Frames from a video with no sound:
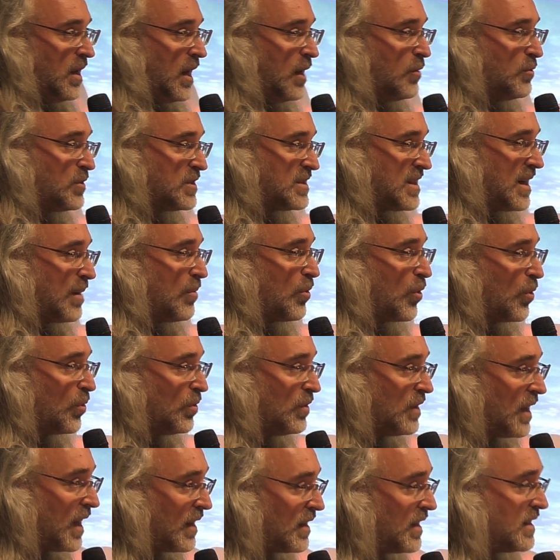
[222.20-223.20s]
En nuestra
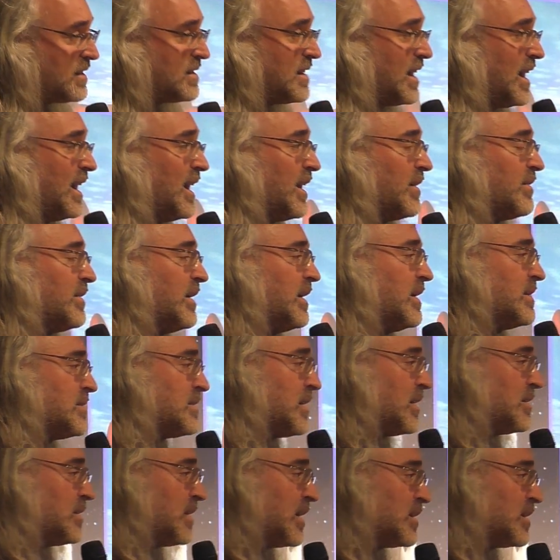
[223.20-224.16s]
voluntad está el hacer esa